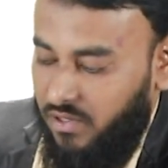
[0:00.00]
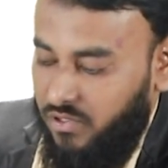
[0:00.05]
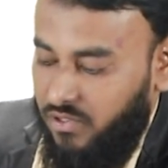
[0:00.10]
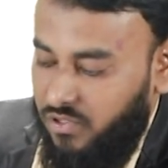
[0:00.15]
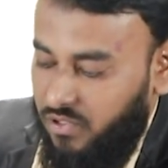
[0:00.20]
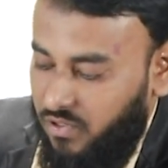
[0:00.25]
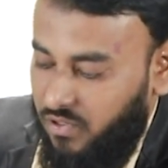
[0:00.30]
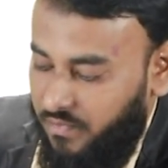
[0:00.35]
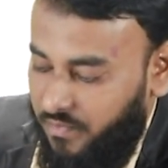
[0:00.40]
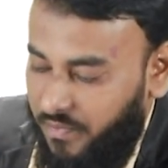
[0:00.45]

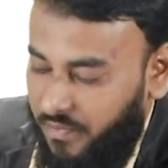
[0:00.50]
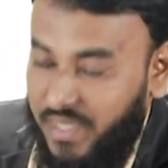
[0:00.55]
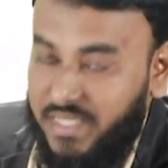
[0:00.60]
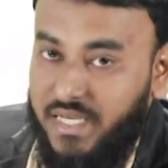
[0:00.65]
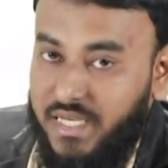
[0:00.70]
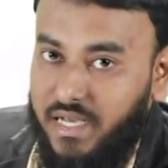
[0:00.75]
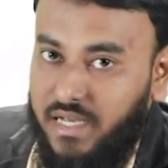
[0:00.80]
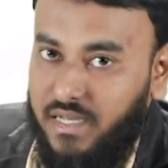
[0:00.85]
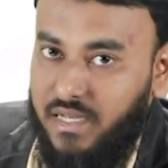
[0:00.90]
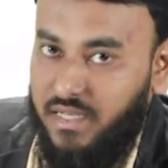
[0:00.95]
सो
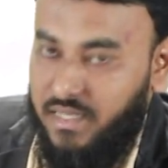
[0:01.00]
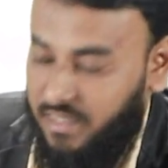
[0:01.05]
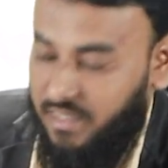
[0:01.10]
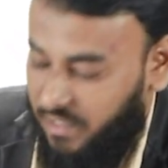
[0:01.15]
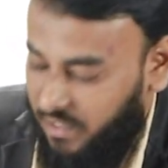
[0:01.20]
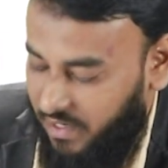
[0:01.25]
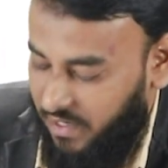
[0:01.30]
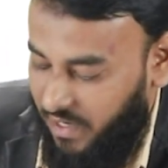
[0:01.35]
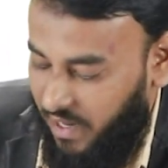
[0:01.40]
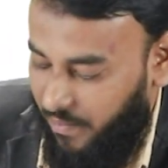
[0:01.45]
बचा
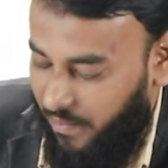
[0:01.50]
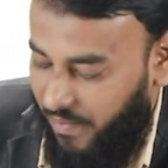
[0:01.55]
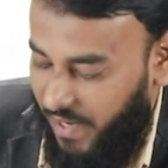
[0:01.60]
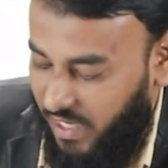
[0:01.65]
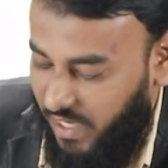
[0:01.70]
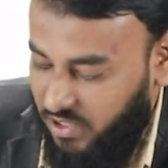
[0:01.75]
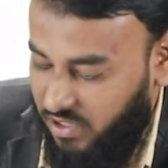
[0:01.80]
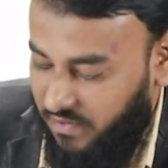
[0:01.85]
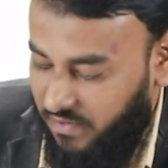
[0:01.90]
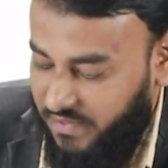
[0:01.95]

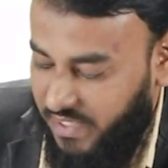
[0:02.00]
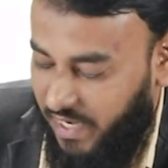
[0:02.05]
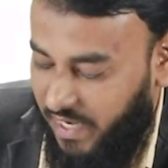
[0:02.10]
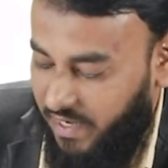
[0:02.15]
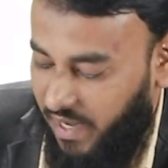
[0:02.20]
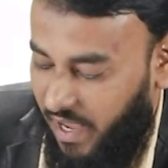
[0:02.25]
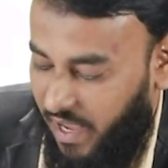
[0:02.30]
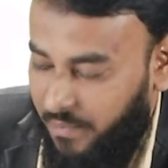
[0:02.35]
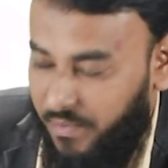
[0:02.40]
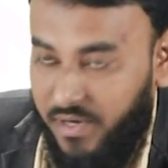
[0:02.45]
लेप्लास ऑफ
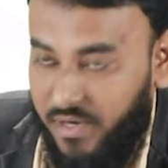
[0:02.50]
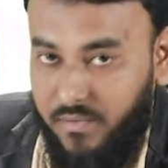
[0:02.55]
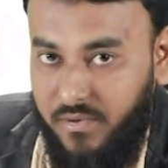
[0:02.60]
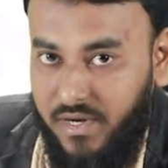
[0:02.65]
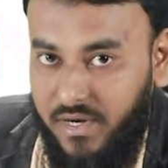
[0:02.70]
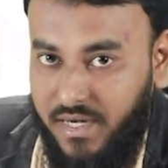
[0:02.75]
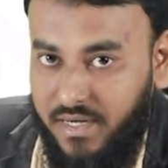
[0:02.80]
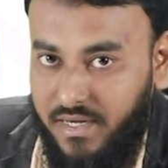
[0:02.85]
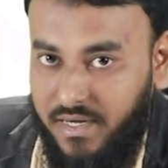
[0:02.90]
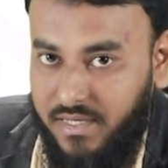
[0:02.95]
साइन
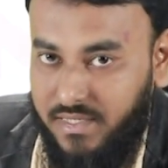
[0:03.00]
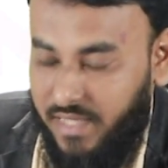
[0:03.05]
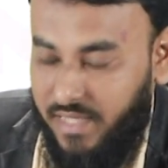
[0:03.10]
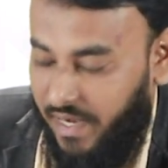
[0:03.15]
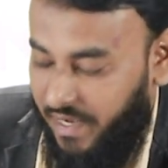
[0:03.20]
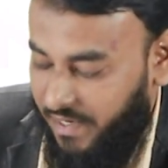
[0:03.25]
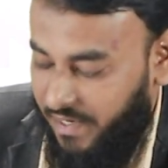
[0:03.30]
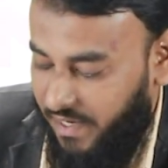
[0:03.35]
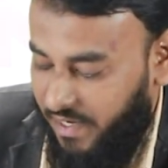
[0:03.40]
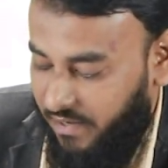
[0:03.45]
हाइपरबोलिक टी
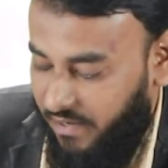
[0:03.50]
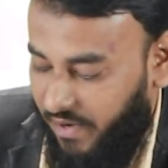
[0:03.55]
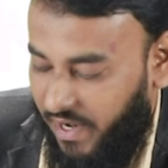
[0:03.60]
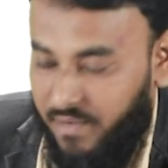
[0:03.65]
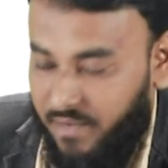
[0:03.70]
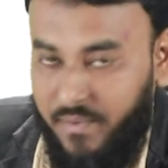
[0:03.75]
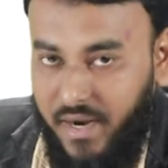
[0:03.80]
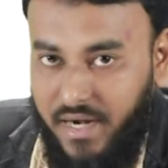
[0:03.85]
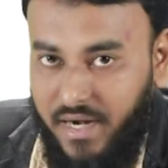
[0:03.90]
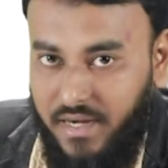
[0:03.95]
साइन टी
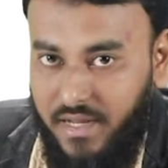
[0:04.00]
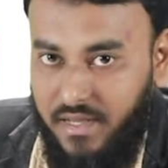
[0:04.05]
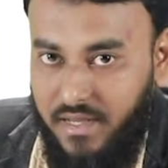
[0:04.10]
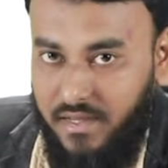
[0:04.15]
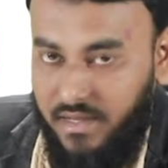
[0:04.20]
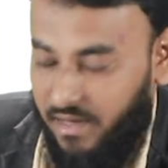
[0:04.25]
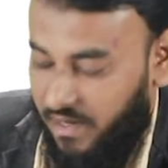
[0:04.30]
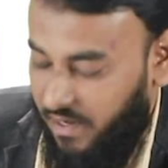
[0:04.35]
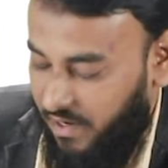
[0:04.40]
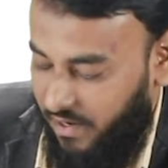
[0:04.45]
डिवाइड बाई टी
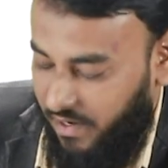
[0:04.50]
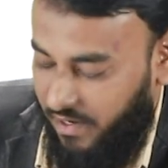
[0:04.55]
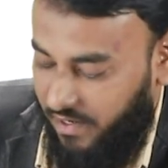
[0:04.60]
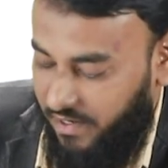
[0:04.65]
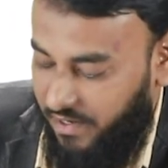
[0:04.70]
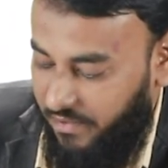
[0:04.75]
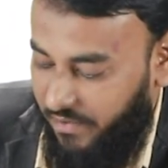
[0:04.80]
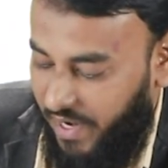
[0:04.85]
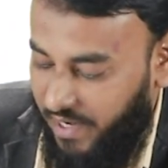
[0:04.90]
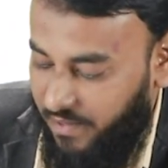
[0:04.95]

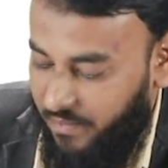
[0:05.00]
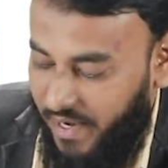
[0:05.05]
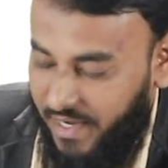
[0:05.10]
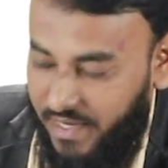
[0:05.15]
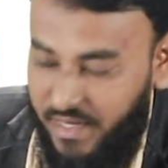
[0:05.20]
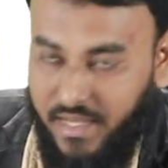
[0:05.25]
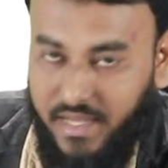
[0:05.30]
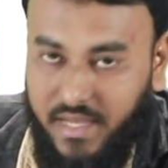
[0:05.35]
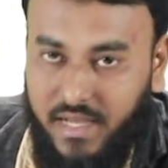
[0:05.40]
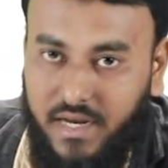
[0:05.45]
डिवाइड बाई
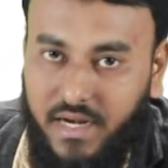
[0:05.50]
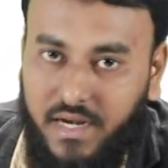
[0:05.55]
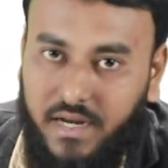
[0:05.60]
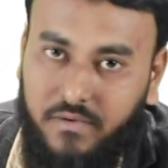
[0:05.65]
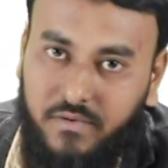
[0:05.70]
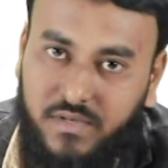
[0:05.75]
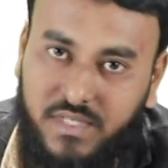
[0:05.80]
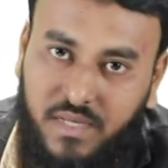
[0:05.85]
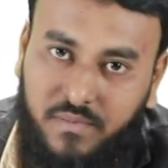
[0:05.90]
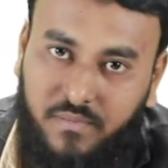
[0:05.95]
टी के लिए
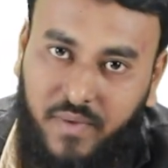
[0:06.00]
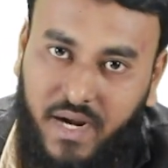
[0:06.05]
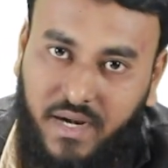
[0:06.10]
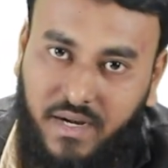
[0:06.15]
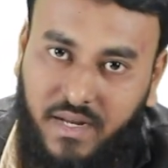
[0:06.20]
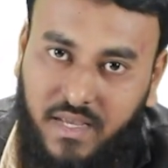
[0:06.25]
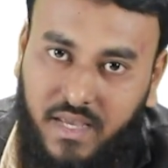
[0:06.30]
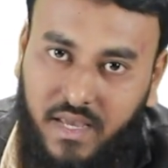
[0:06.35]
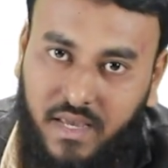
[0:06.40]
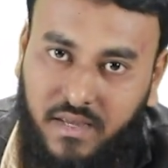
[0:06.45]
डिवीजन बाई
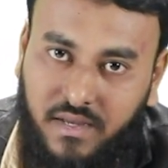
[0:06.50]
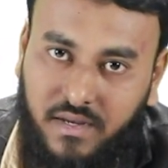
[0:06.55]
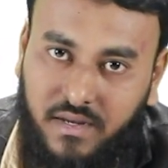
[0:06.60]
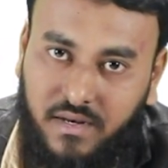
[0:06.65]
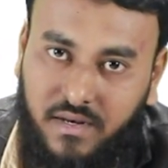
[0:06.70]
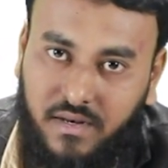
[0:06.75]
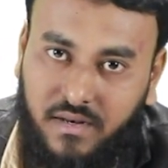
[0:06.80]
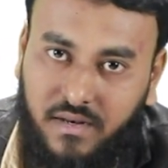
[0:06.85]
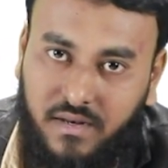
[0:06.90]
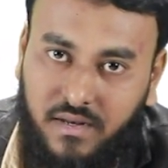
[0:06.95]
टी है
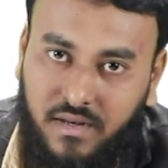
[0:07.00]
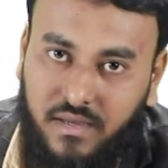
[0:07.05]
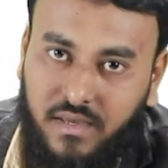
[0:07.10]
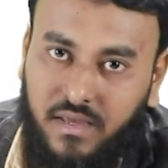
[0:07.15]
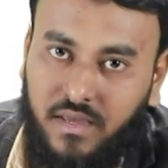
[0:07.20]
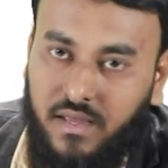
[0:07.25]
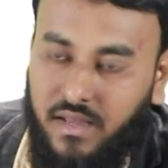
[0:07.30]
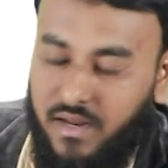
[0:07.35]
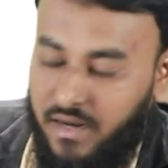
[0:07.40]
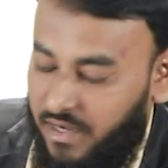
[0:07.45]
ठीक
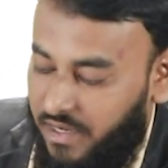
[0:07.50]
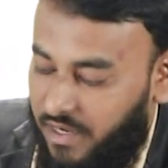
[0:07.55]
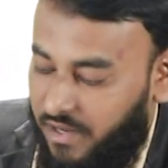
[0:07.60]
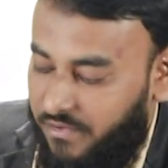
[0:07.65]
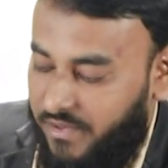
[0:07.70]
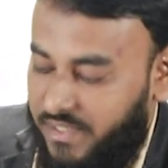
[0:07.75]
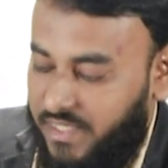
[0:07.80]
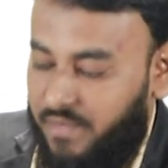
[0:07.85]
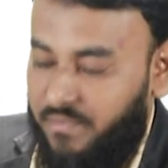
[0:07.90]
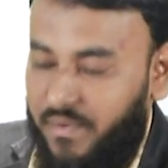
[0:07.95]
है
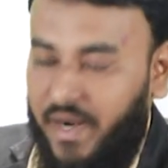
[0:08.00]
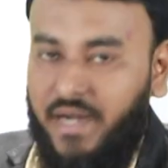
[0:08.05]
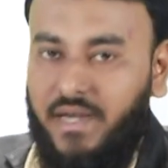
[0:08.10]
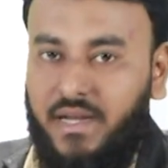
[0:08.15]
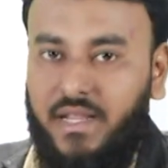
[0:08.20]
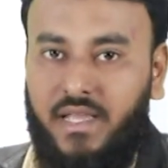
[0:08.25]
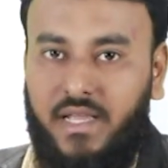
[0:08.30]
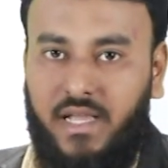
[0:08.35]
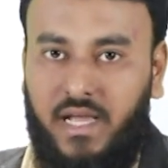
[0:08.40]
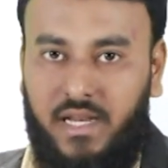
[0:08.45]
डिवीजन बाई
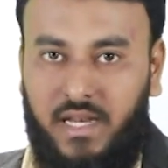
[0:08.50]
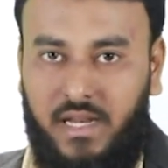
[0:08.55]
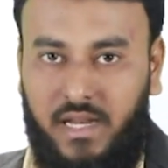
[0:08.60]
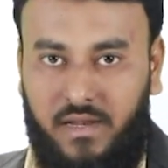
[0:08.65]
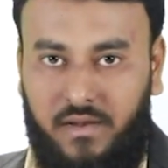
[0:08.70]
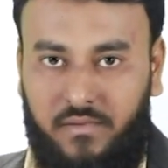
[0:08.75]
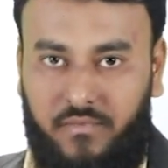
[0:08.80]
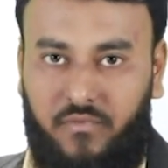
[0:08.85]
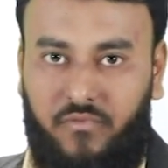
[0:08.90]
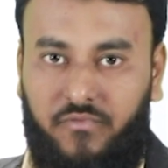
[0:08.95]
टी का
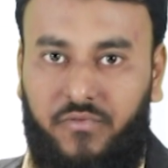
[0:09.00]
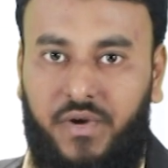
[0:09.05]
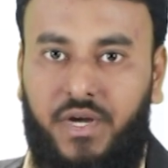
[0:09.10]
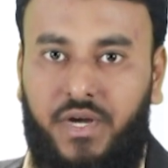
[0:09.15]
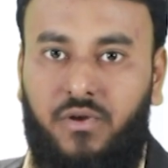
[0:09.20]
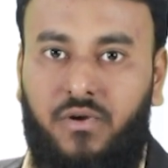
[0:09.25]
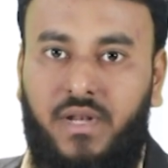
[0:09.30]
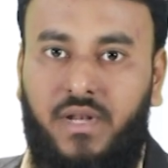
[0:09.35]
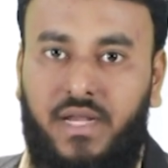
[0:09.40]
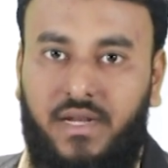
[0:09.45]

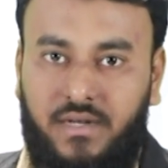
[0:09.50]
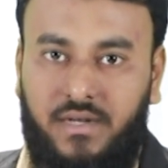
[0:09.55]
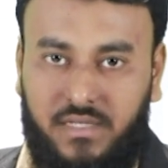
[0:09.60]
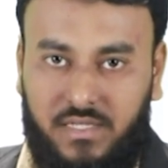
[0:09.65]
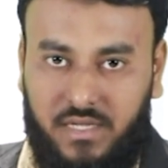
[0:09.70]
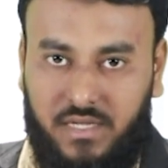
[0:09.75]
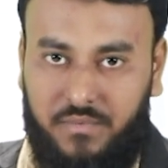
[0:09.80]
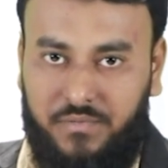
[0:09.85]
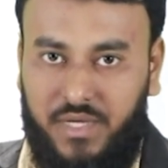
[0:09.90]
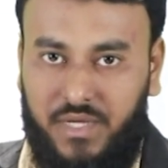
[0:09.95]
वीडियो लिंक
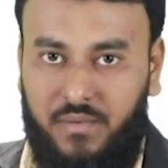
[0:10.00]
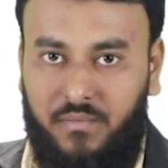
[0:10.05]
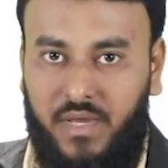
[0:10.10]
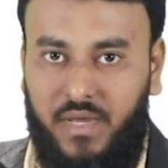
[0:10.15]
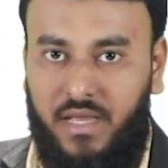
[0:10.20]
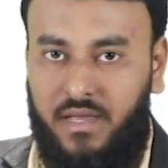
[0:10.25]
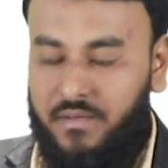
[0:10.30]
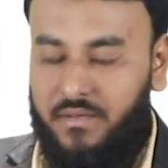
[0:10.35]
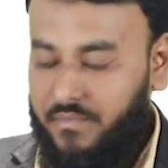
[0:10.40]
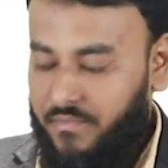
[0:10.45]
डिस्क्रिप्शन में
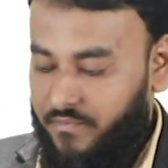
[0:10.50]
है